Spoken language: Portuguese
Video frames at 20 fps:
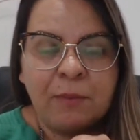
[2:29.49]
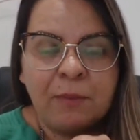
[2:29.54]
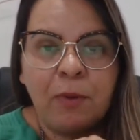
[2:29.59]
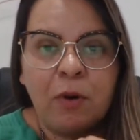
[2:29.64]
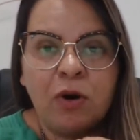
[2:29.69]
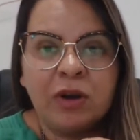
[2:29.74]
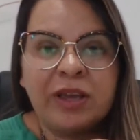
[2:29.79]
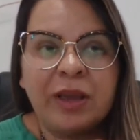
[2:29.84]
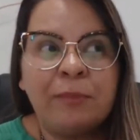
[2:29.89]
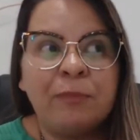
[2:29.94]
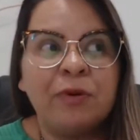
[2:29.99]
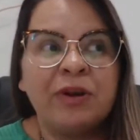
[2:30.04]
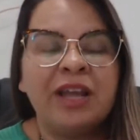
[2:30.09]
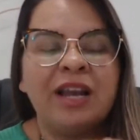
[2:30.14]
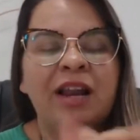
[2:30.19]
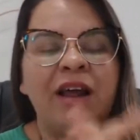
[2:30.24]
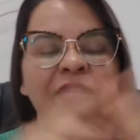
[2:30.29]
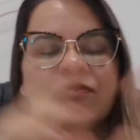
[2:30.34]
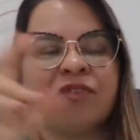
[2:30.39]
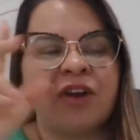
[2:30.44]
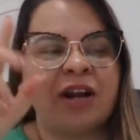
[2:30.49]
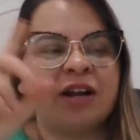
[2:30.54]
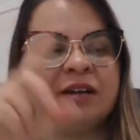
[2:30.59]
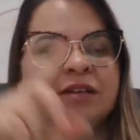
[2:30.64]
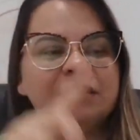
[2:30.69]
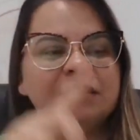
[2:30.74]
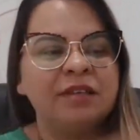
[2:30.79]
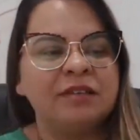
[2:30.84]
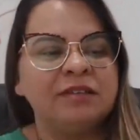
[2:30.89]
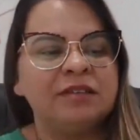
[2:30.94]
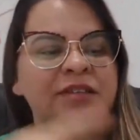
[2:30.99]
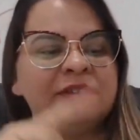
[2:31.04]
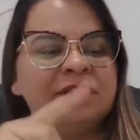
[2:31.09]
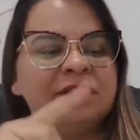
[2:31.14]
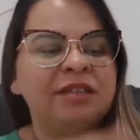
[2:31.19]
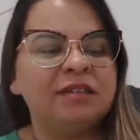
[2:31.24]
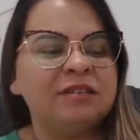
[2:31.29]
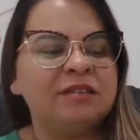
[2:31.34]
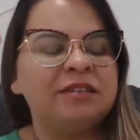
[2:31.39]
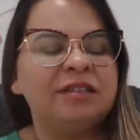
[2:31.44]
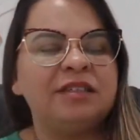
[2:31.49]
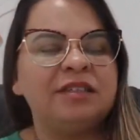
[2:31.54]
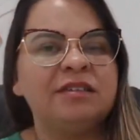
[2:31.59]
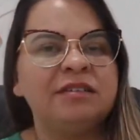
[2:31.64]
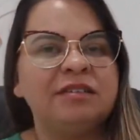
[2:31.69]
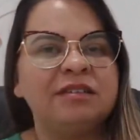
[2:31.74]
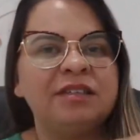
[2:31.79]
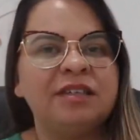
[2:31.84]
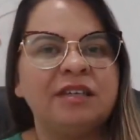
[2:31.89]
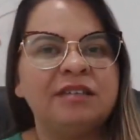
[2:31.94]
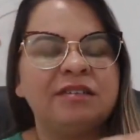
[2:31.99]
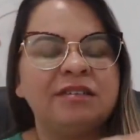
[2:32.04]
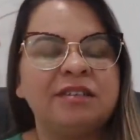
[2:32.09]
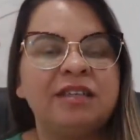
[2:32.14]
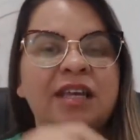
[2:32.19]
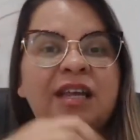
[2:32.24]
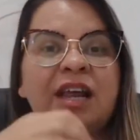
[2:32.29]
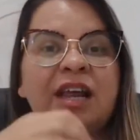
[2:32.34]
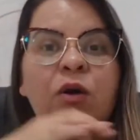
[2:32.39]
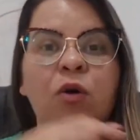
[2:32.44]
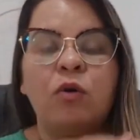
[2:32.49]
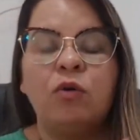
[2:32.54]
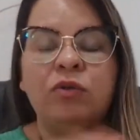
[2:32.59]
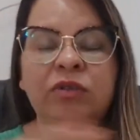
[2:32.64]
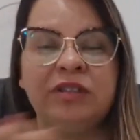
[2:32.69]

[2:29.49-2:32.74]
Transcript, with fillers: Por quê? Porque ele é a fragrância assim, assim, assim, assim, ele é né?